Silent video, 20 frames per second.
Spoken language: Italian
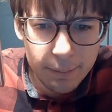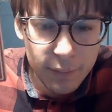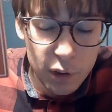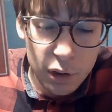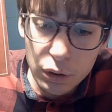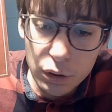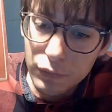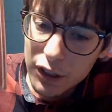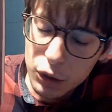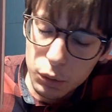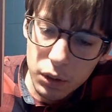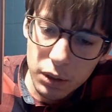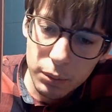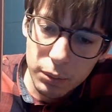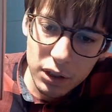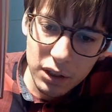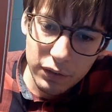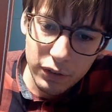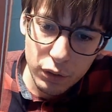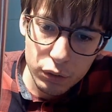Questo invece è un
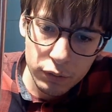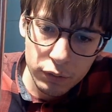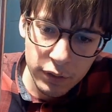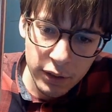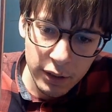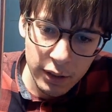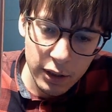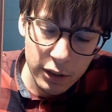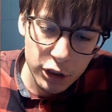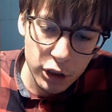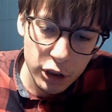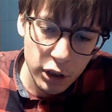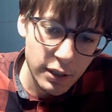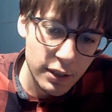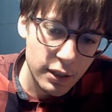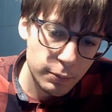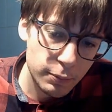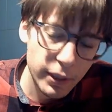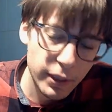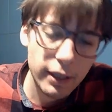libro di filosofia della
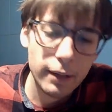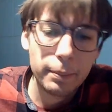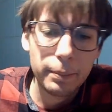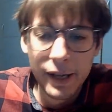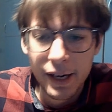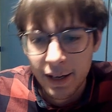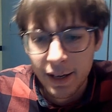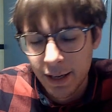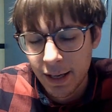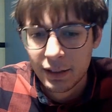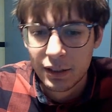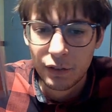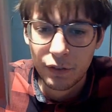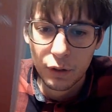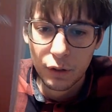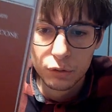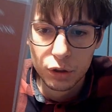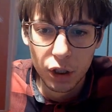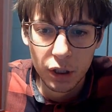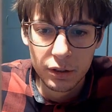scienza, spiega perché si
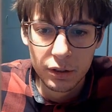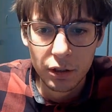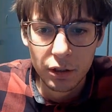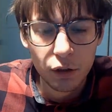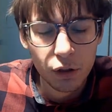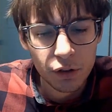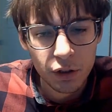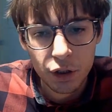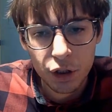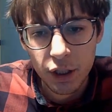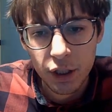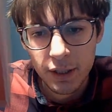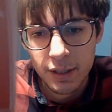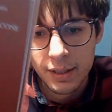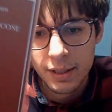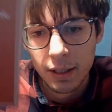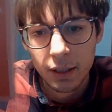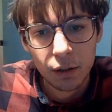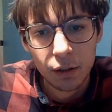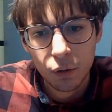fanno certe cose in
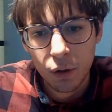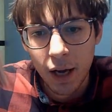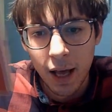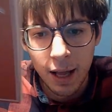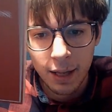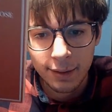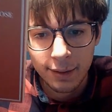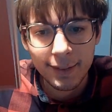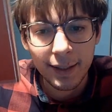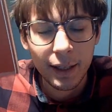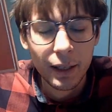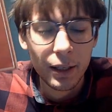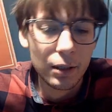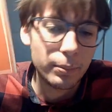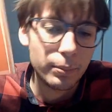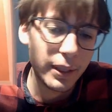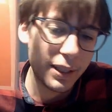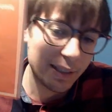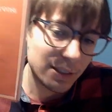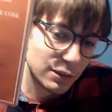scienza e non altre,
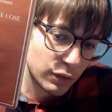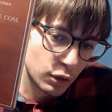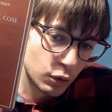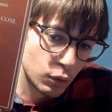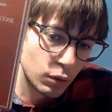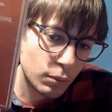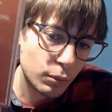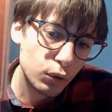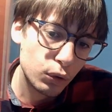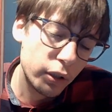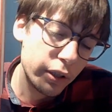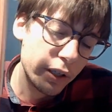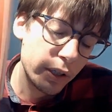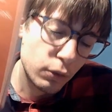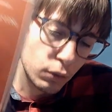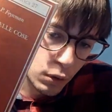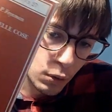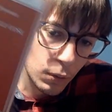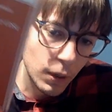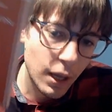perché si fanno in quel modo lì e
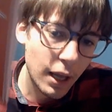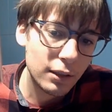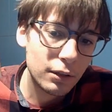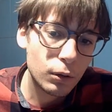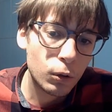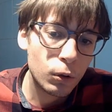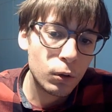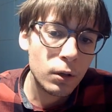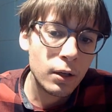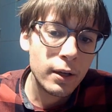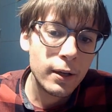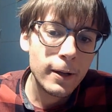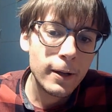non in un altro,